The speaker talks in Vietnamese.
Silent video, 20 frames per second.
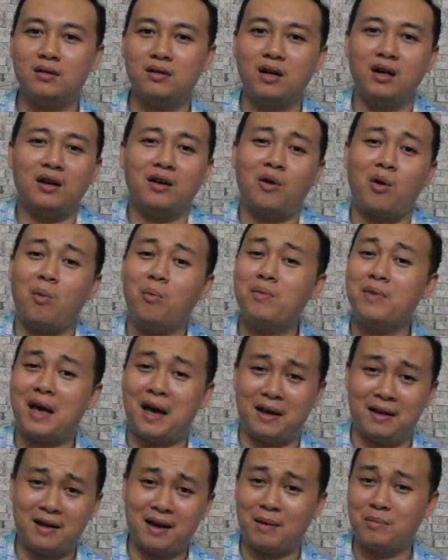nó cũng
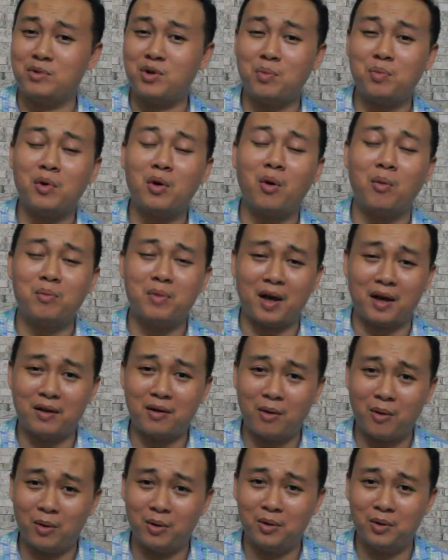vậy, cảm xúc nó cũng vậy
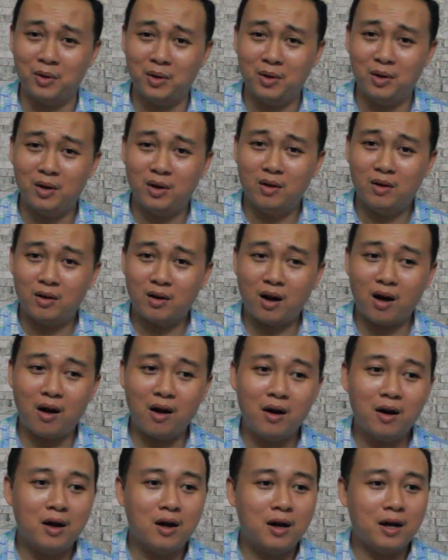thôi.
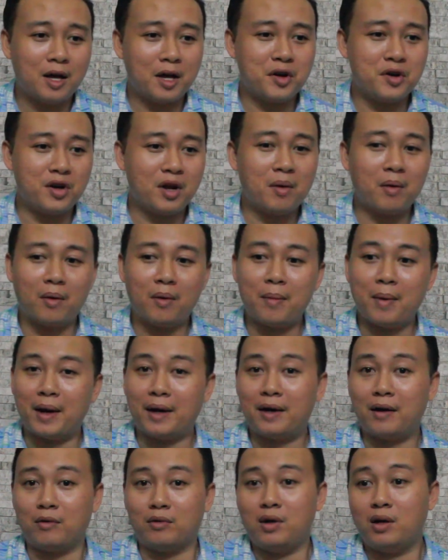Đó, thì nếu mà các
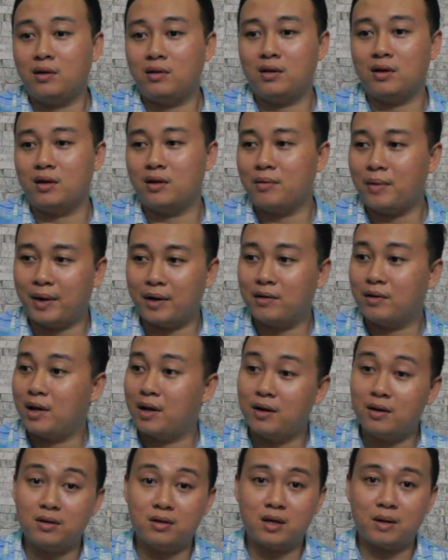bạn nào thích thì các bạn có
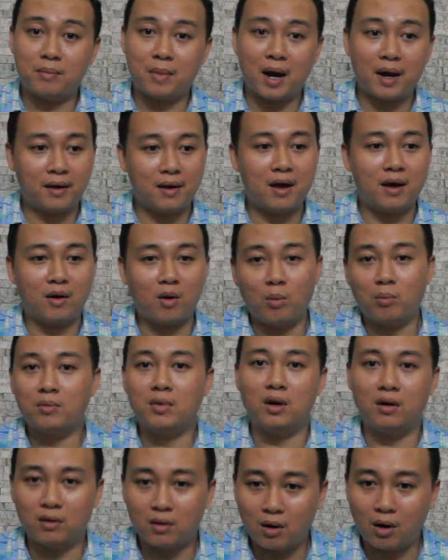thể đi xem 2D cũng
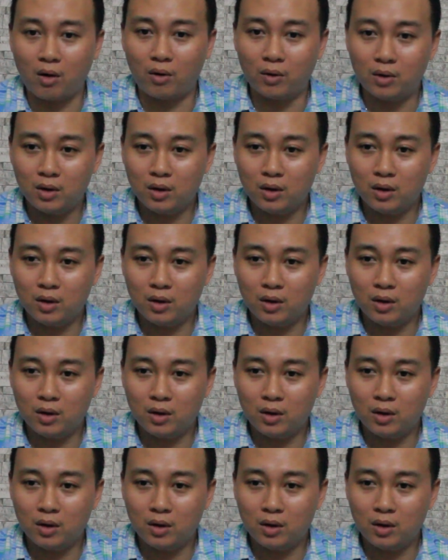được rồi.